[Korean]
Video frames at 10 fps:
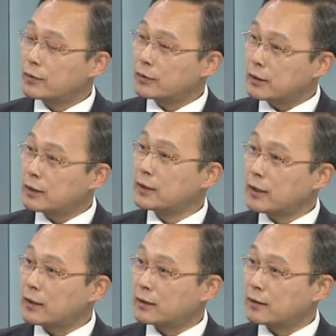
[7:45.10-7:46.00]

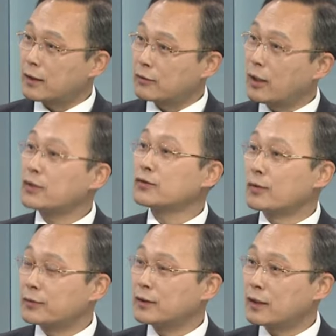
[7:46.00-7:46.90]
지시가 있더라도 할 수
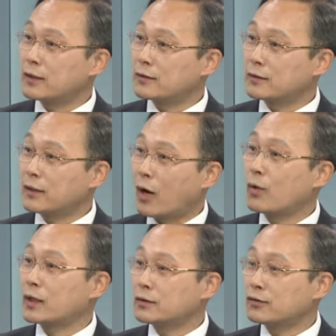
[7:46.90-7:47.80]
없는 행위들을
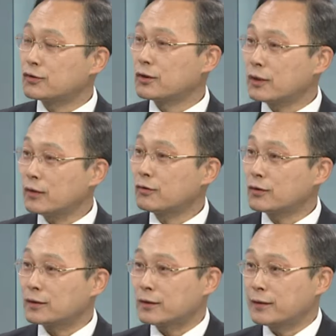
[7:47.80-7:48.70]
아홉 가지를 규정을
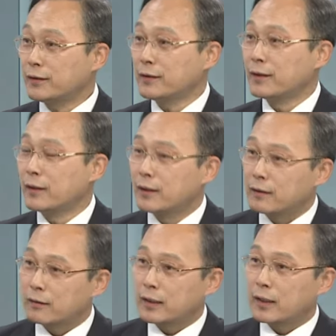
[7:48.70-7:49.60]
해놓고 있어요. 예.
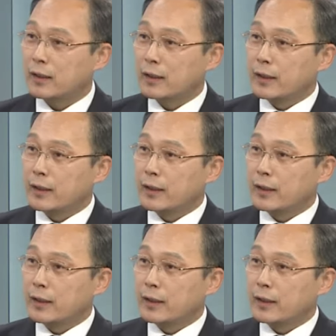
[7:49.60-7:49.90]
그러나